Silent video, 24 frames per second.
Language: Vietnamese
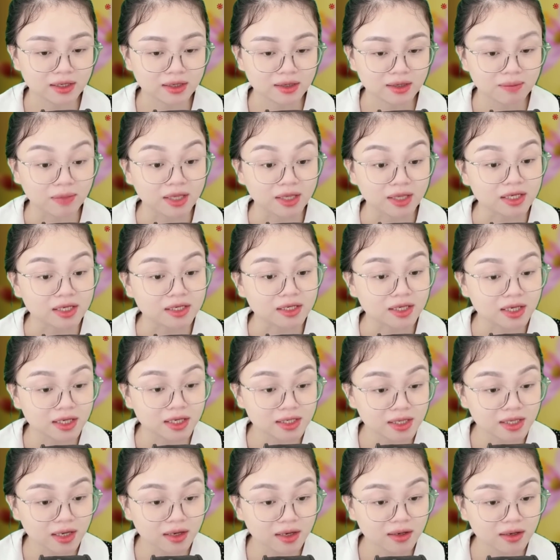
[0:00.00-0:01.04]
Mà nhìn kỹ
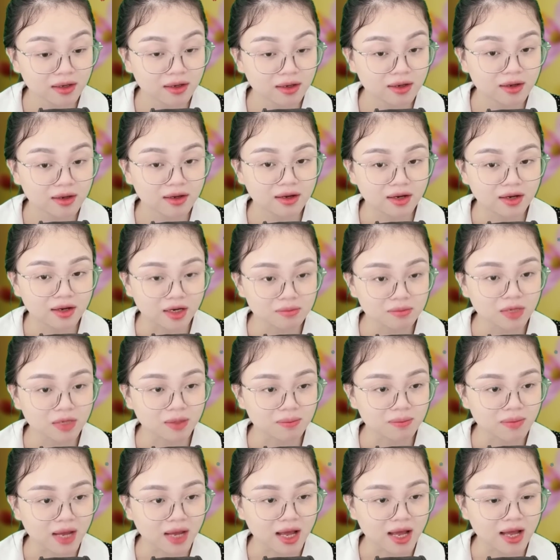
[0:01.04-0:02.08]
nhá, ấn mật
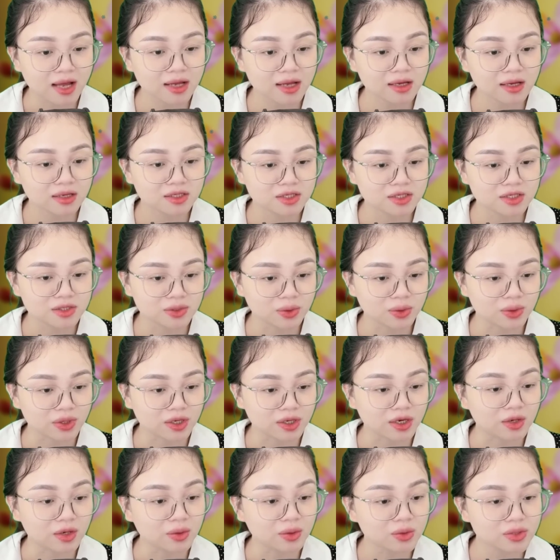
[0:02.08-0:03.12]
mã rồi
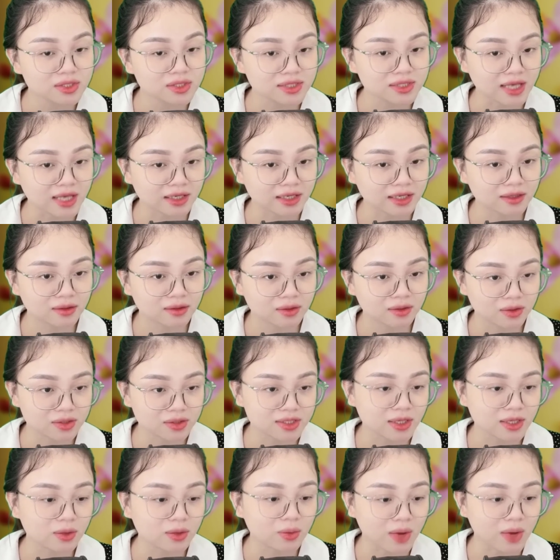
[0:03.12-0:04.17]
ấn nút xanh nó
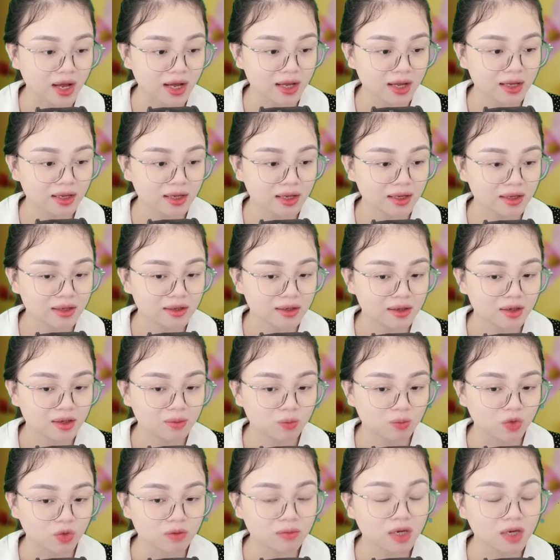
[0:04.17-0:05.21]
sẽ khóa.
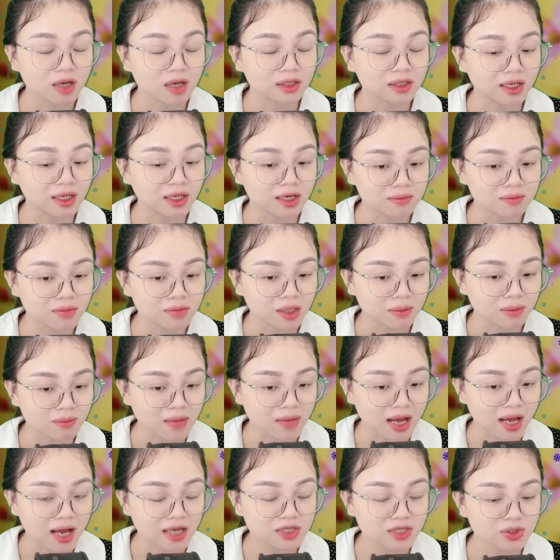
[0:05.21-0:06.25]
Muốn mở thì ấn mật
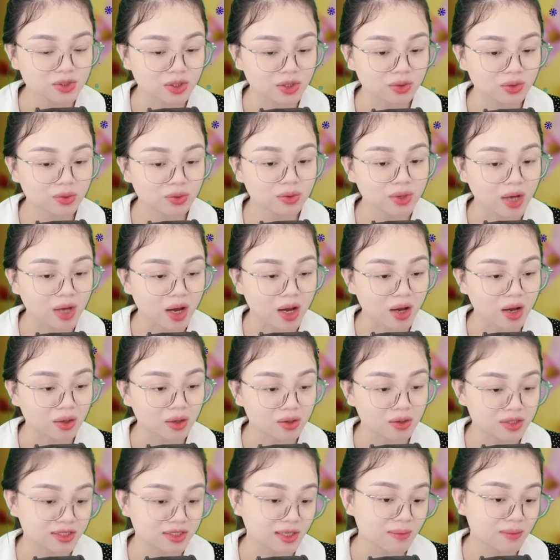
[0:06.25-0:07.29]
mã rồi ấn nút đỏ nó
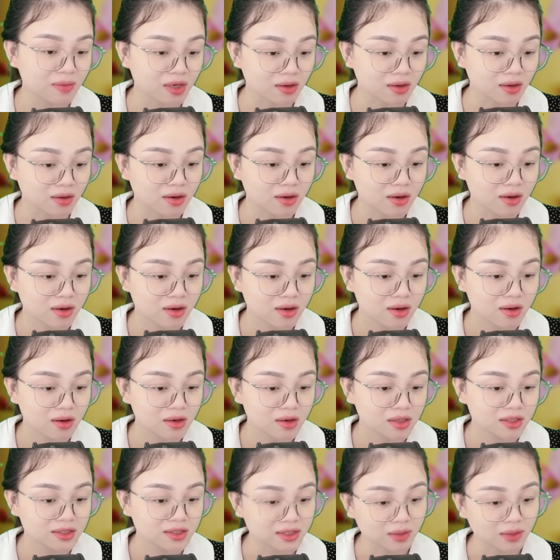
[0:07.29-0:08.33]
sẽ mở.
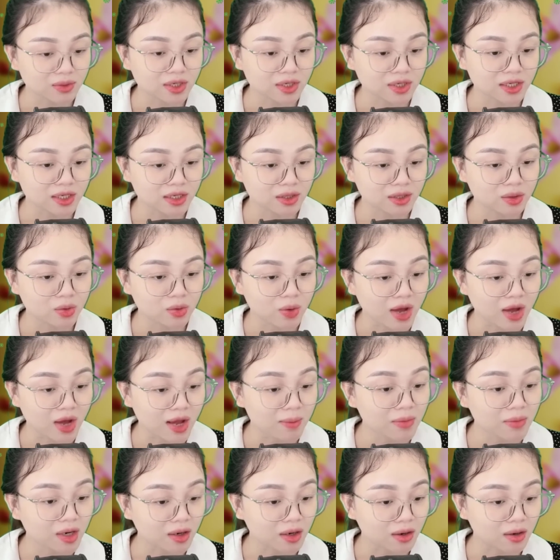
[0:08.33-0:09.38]
Sau khi khóa
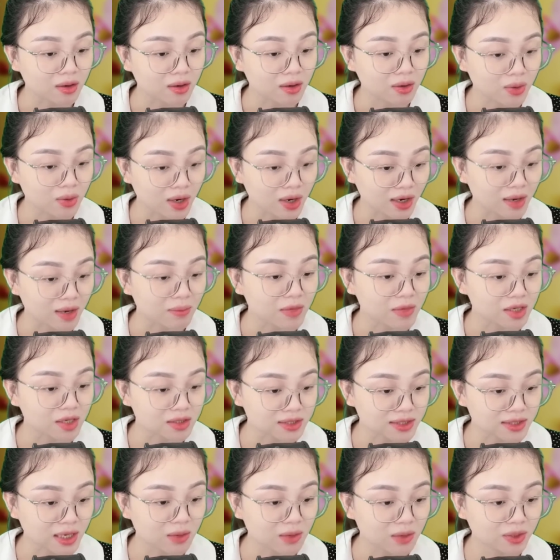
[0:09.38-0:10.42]
mở hoặc là mở
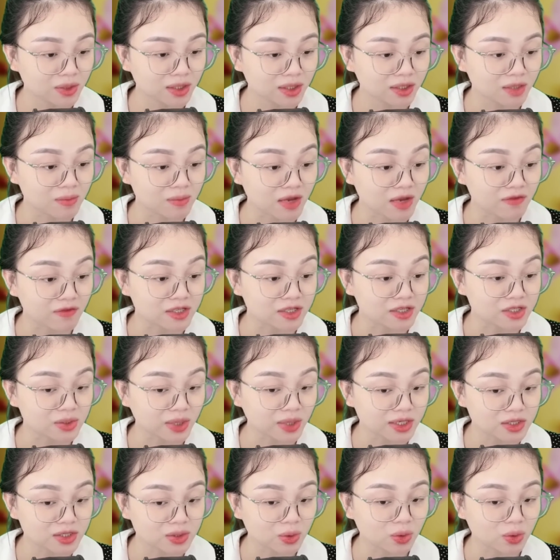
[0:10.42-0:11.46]
xong ấy, thì mày phải xoay
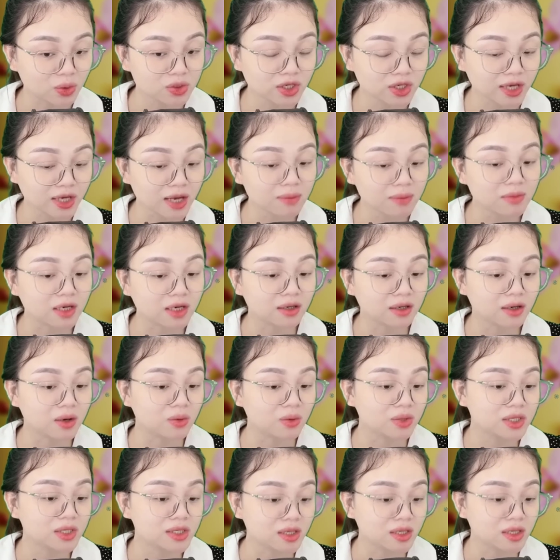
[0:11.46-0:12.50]
số cho khác mật khẩu
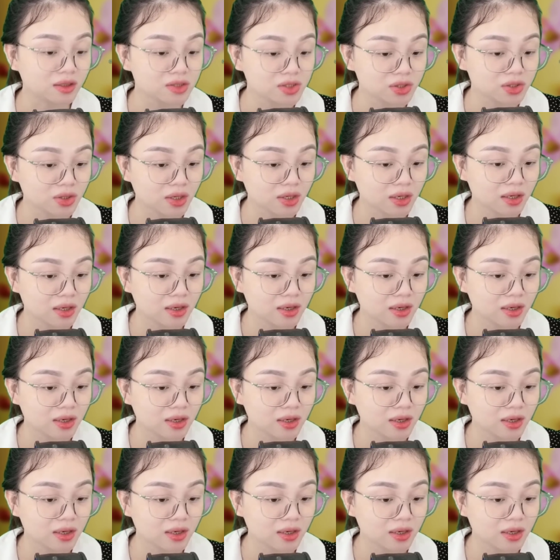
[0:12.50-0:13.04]
đi, nhớ chưa?